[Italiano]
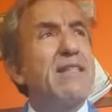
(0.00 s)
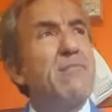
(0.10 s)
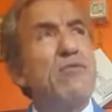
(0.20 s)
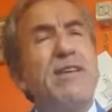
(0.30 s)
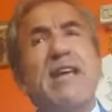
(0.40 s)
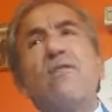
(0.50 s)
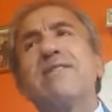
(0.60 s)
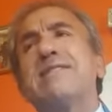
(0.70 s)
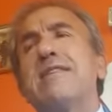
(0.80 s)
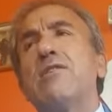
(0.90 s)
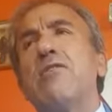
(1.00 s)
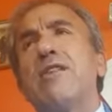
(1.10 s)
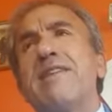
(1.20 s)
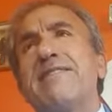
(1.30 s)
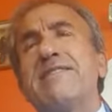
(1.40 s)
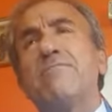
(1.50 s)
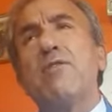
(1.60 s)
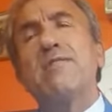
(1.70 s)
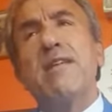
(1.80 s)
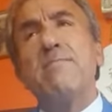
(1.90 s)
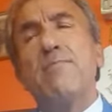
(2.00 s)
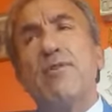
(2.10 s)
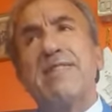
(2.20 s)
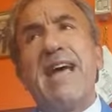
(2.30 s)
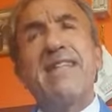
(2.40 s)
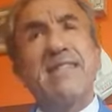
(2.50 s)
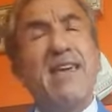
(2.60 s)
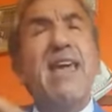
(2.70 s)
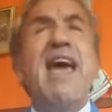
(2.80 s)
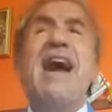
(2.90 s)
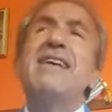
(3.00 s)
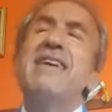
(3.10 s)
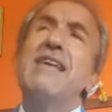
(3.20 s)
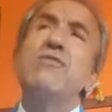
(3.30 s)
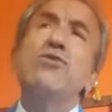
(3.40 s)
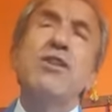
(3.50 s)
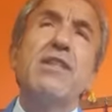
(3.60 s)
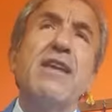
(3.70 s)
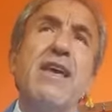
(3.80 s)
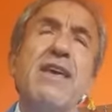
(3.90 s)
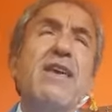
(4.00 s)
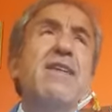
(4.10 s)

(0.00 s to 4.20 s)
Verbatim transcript: Devo dire queste sono le risposte importanti, anche alla luce delle,